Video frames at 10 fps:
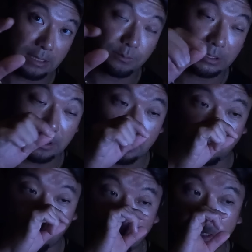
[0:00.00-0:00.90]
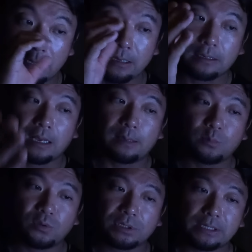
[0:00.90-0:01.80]
出しましたけど、
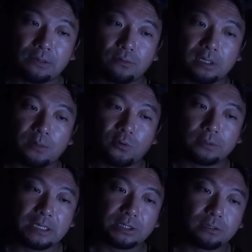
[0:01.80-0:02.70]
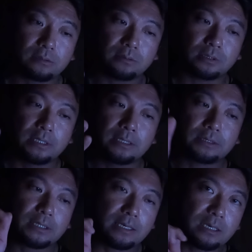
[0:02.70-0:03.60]
カンボジアにおいても同じく
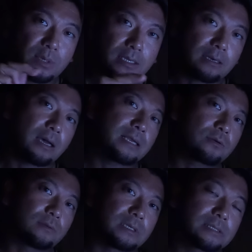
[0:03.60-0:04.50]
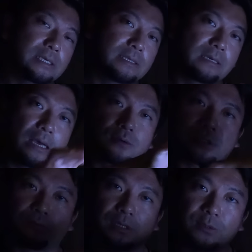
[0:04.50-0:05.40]
チャイナマネーが入り込んでるんですね。
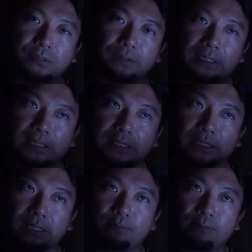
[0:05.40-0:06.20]
ラオスにおいてもそうなんです。